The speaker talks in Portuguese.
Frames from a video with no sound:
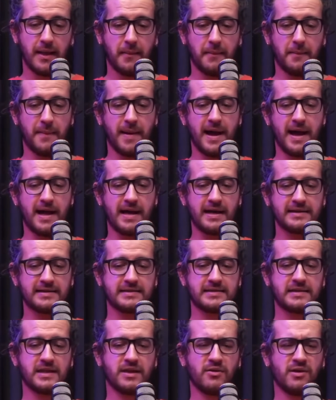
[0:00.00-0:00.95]

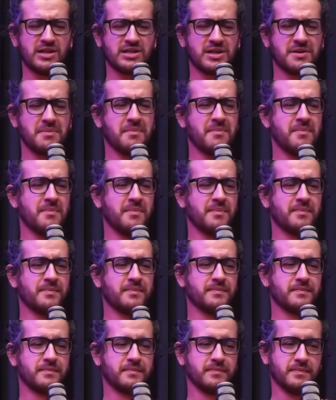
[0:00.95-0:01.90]
Mas eu acho que
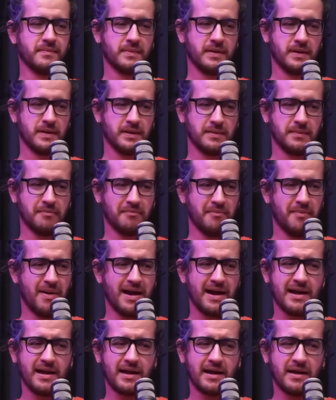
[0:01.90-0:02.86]

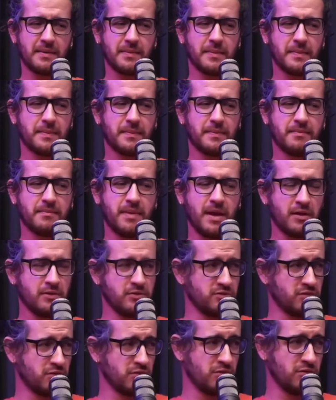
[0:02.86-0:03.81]
mais,
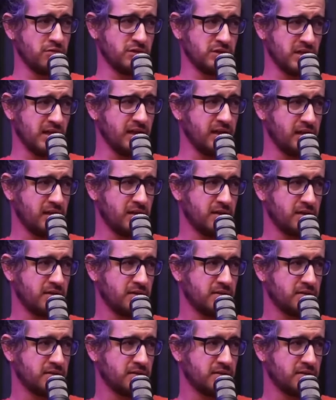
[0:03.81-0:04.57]
menos do que eu gostaria.